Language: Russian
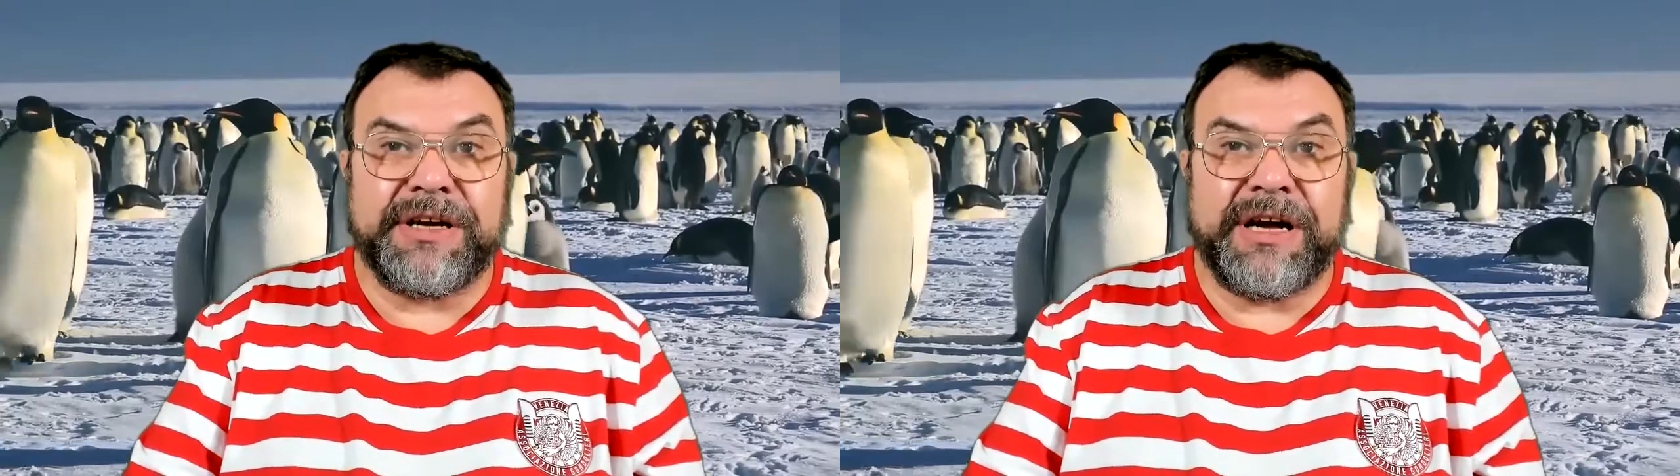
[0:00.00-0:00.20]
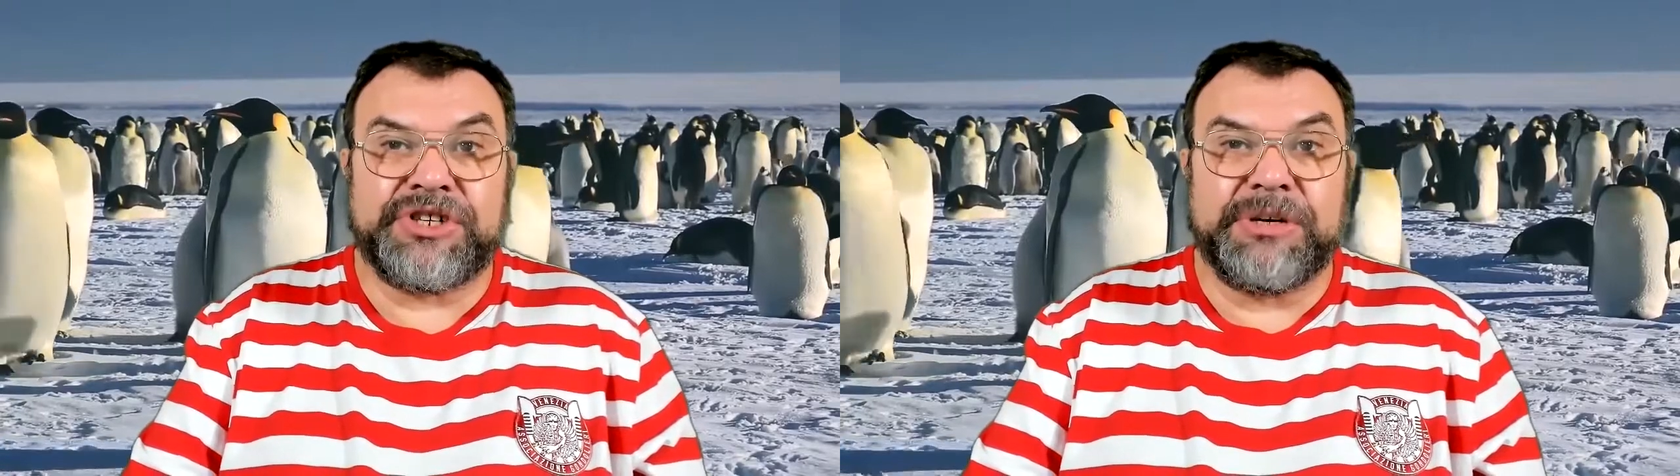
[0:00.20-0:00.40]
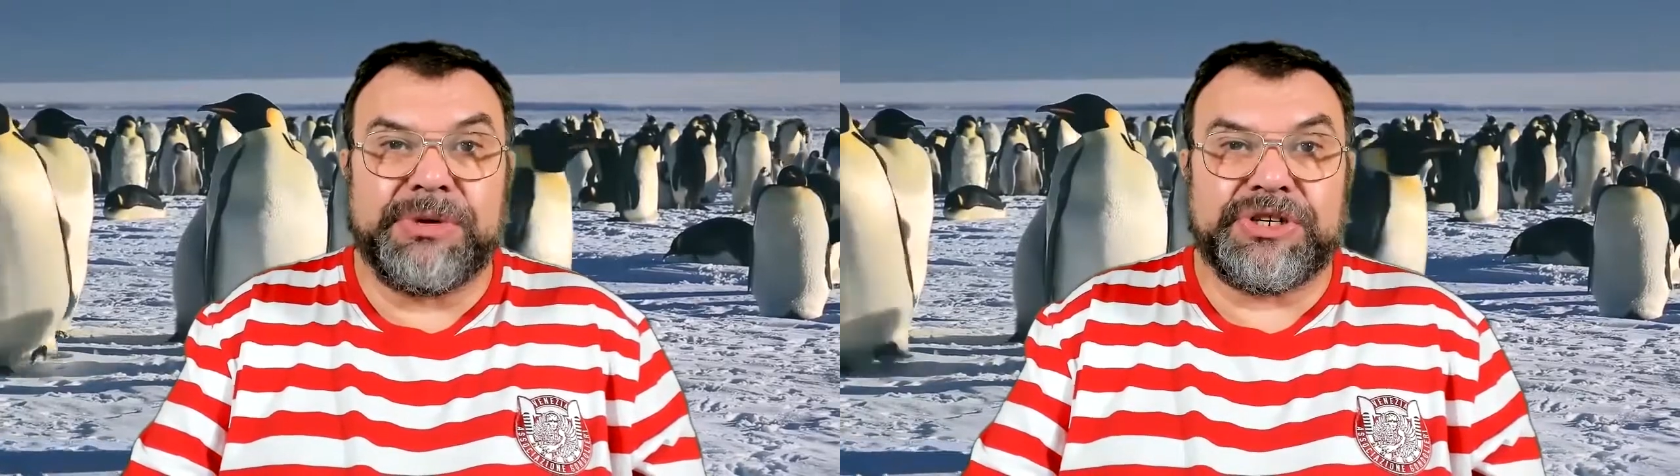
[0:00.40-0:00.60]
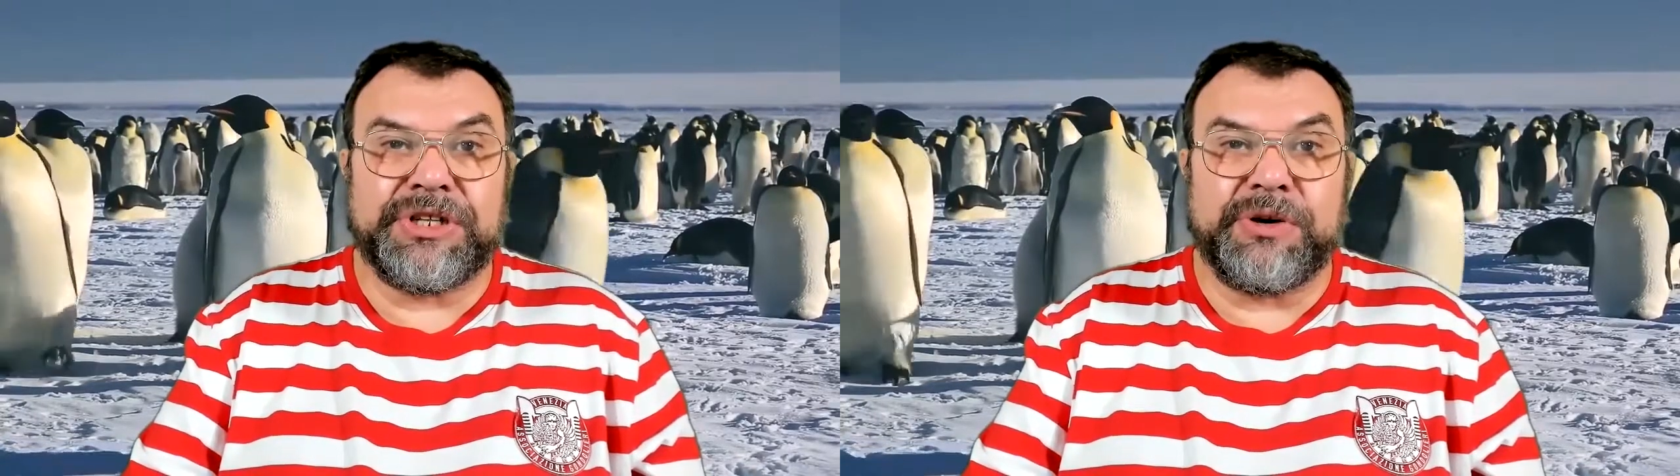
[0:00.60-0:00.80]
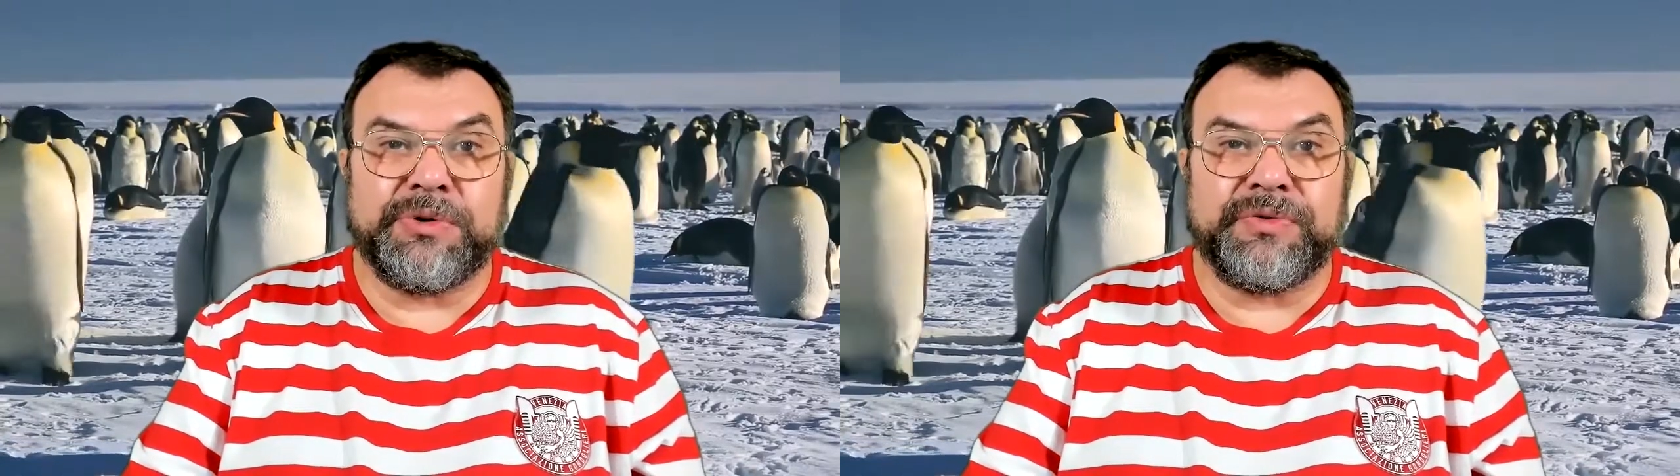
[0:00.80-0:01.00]

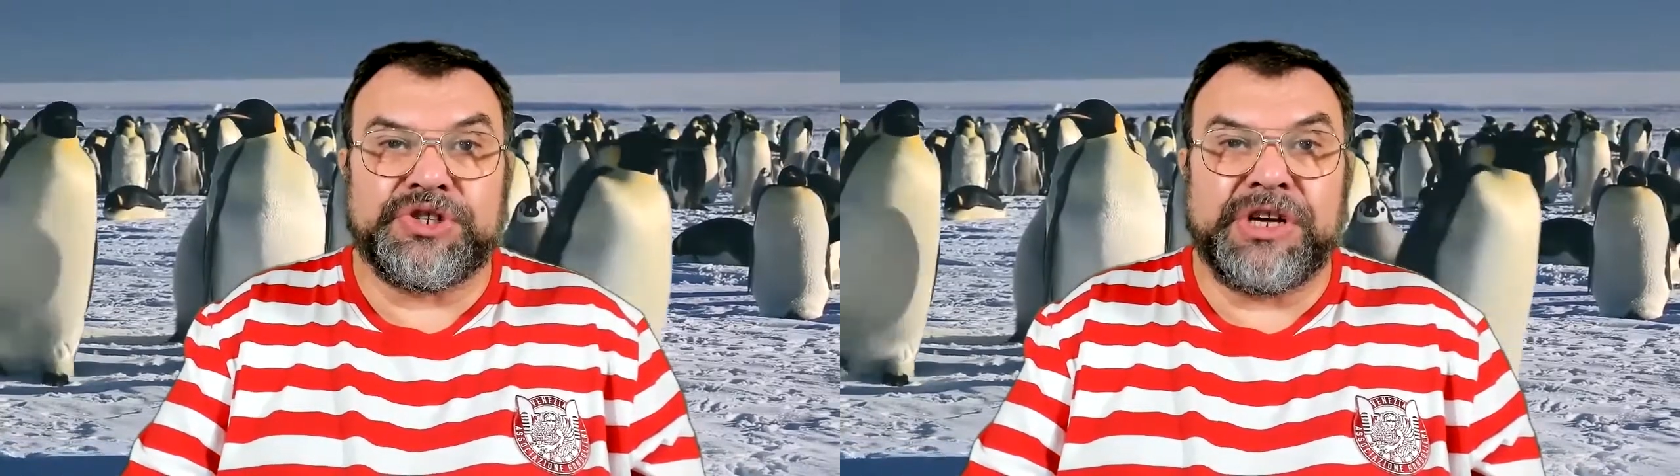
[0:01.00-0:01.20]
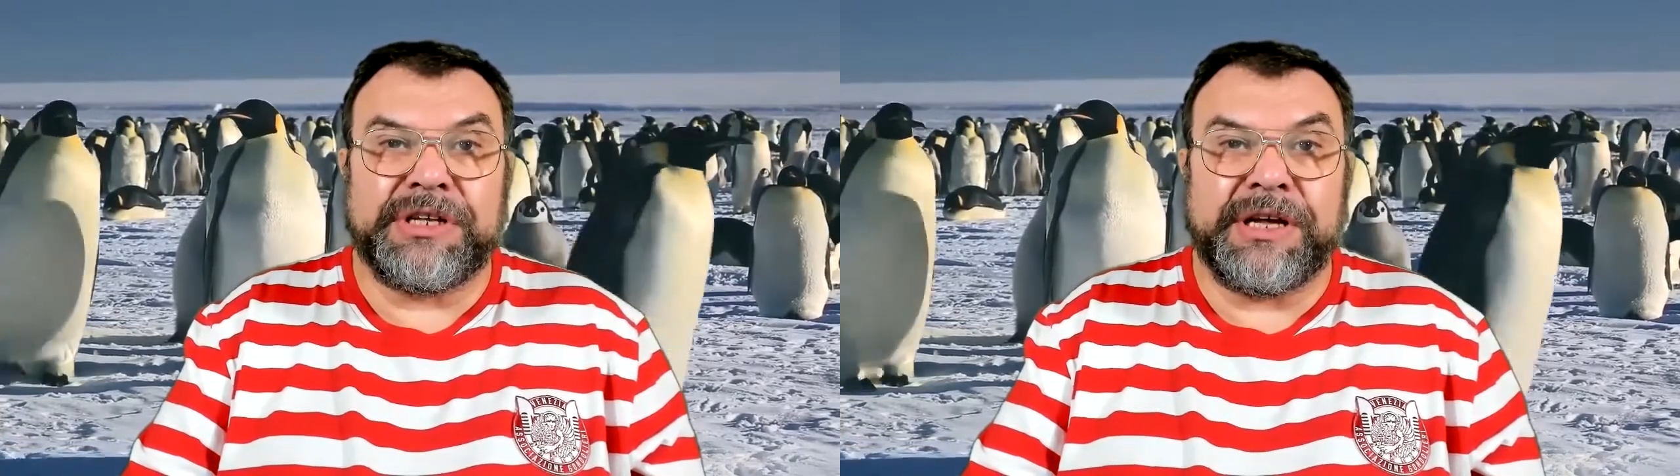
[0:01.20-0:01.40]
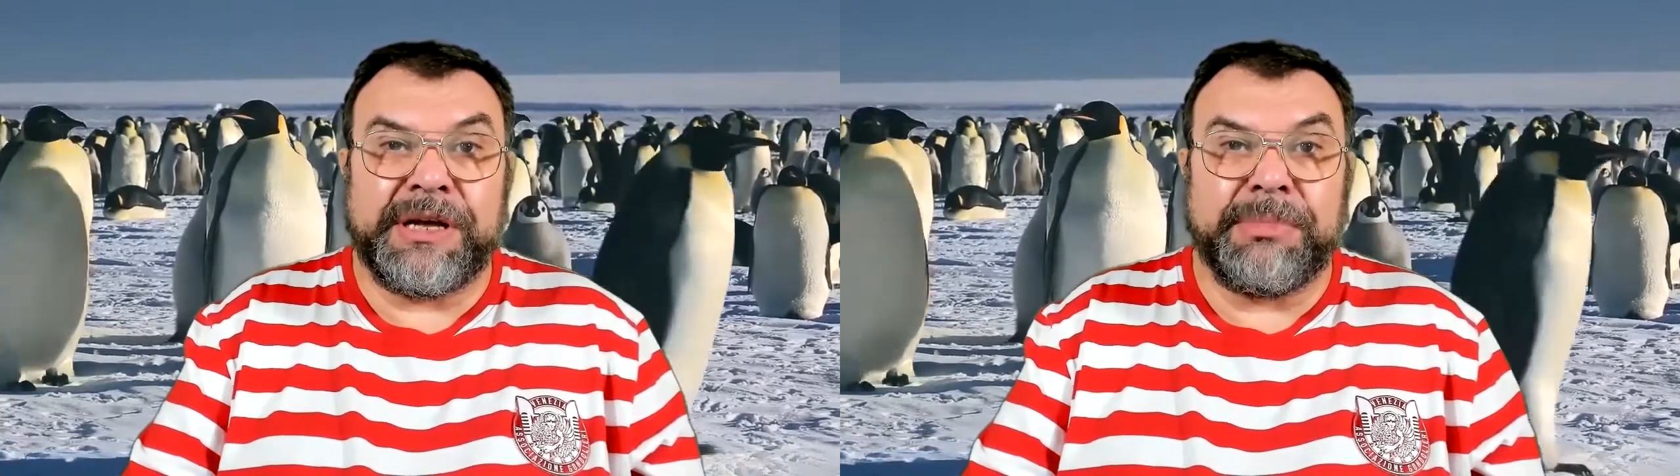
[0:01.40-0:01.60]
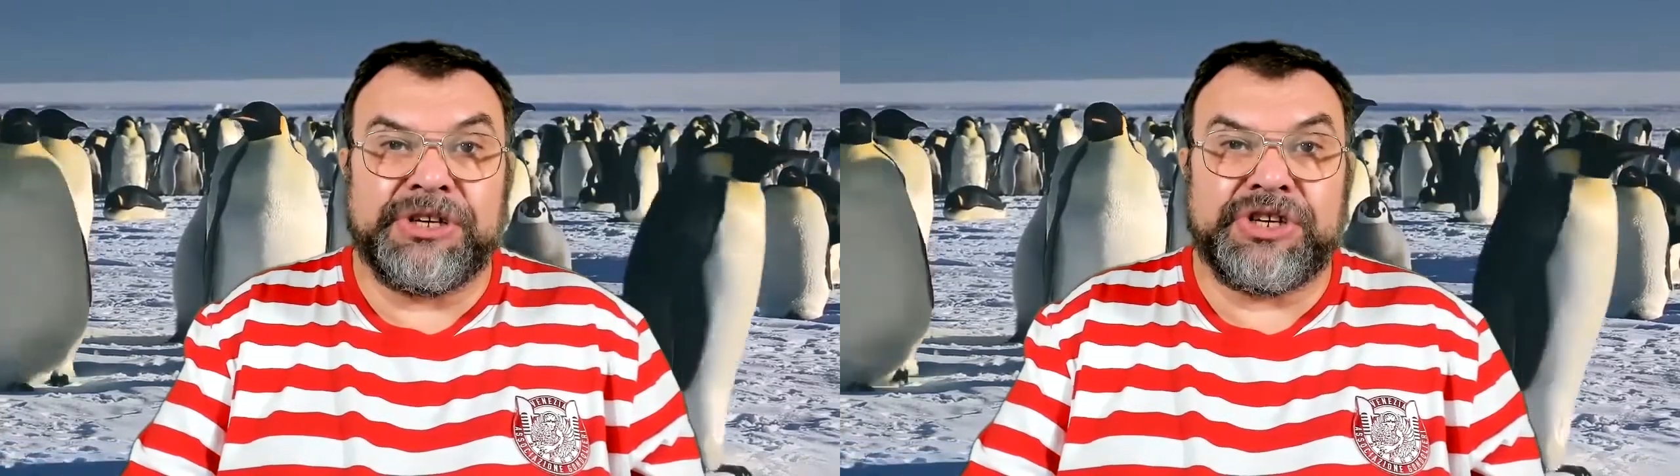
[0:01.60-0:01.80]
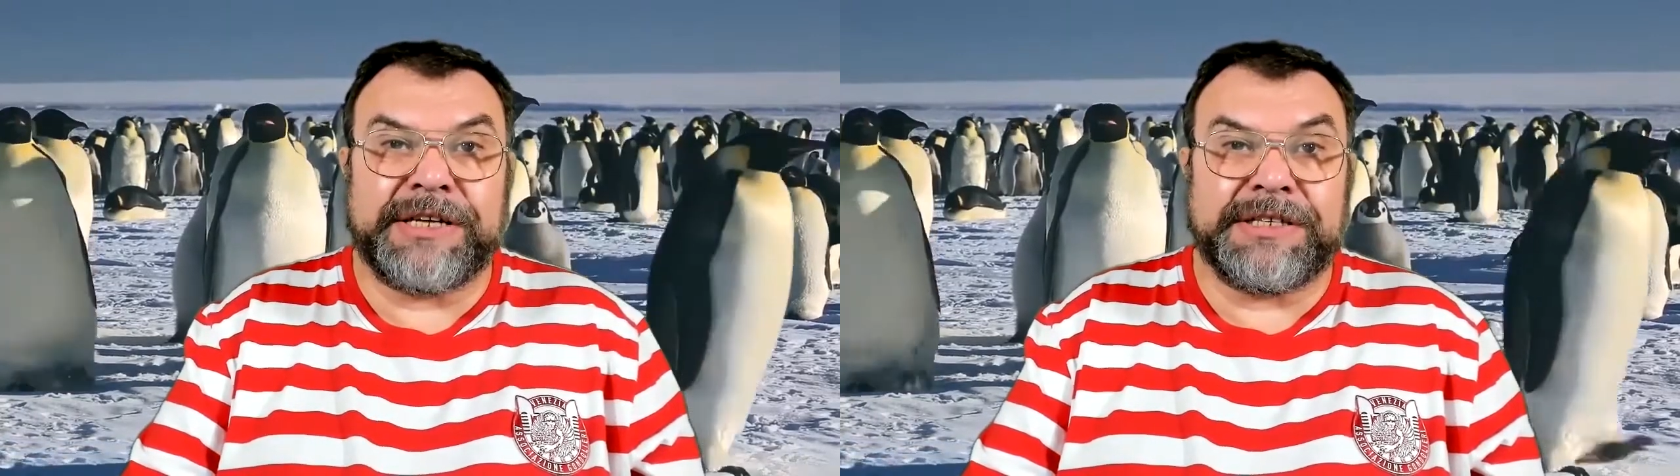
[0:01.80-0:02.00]
ошибочные утверждения и
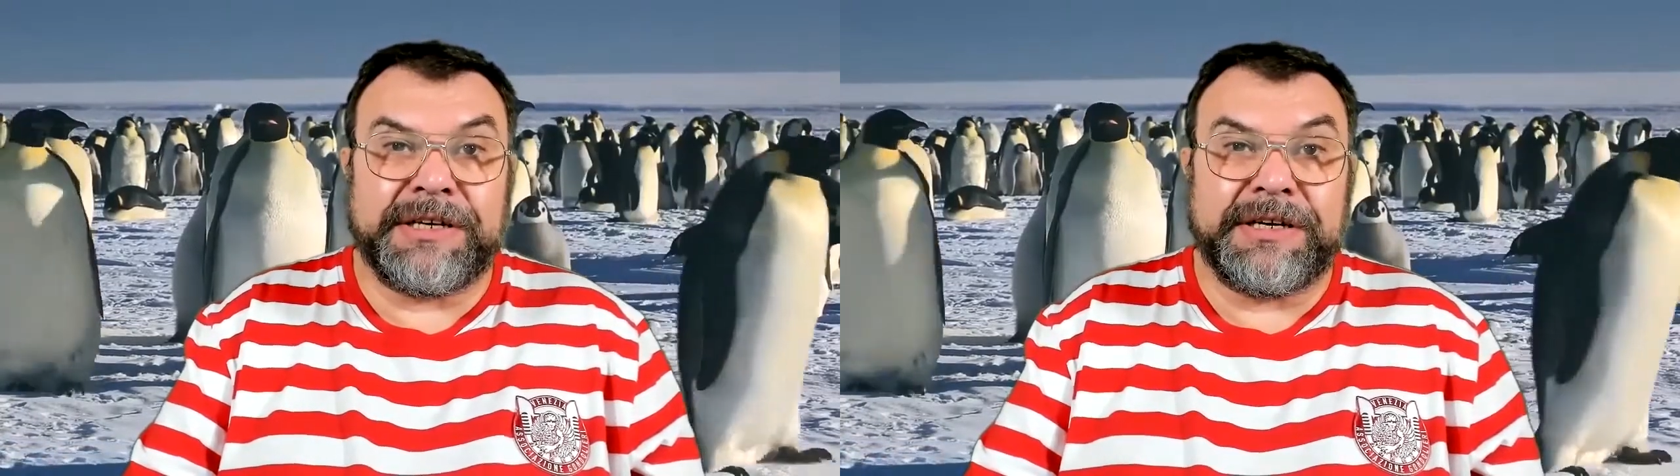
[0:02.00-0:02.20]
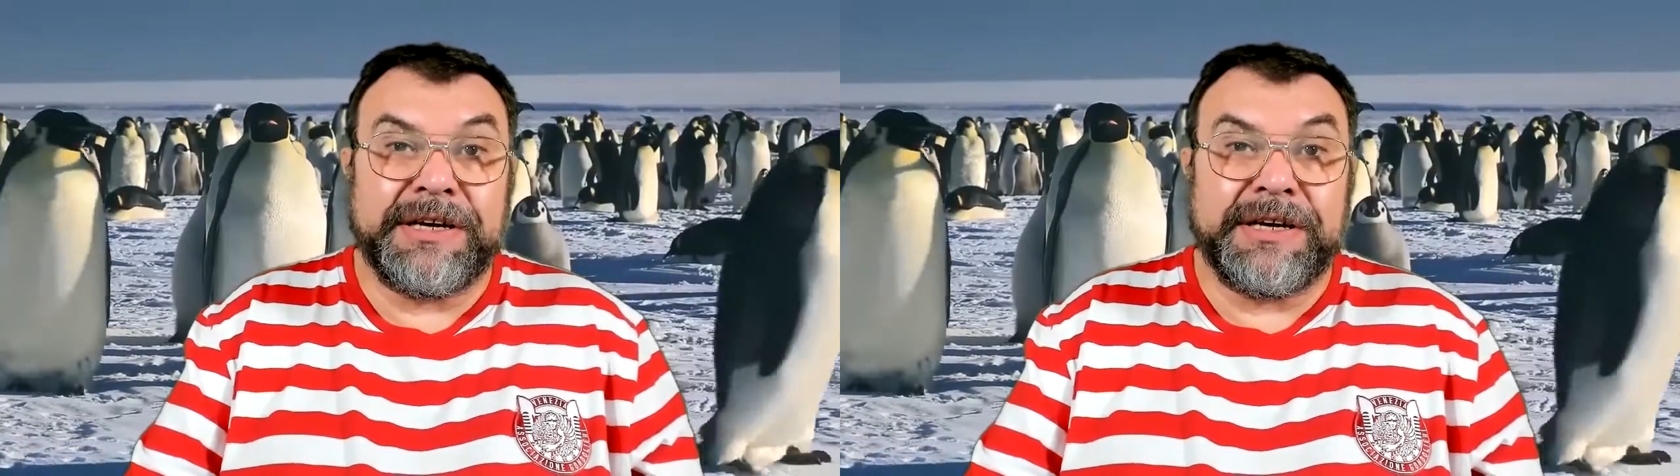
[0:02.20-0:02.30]
обличать их,